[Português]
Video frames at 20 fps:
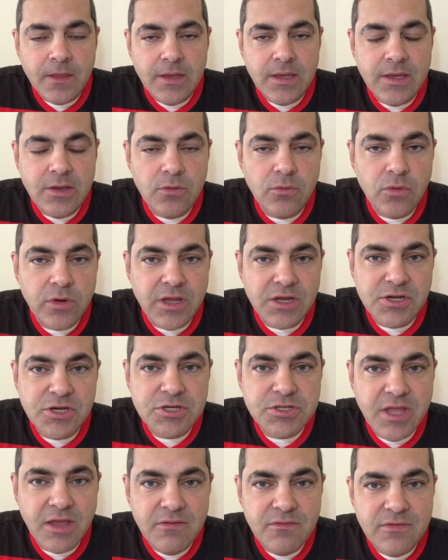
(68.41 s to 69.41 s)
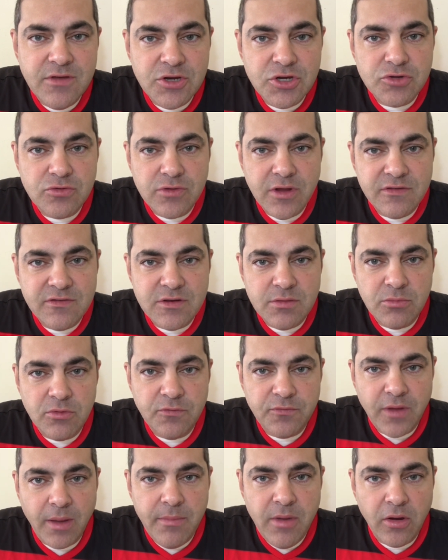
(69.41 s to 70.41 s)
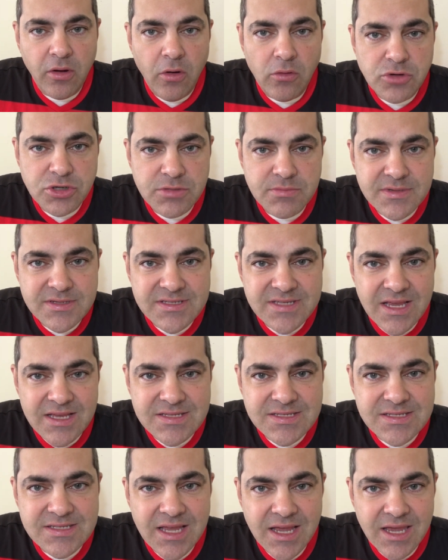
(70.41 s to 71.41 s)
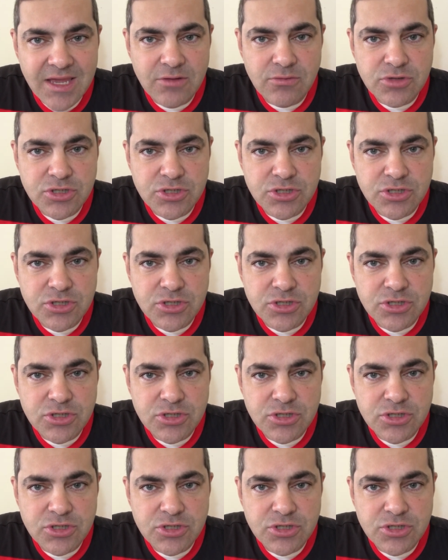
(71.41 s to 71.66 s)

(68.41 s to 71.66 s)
E o que a gente tem visto nesse time do Flamengo é um time sem sangue,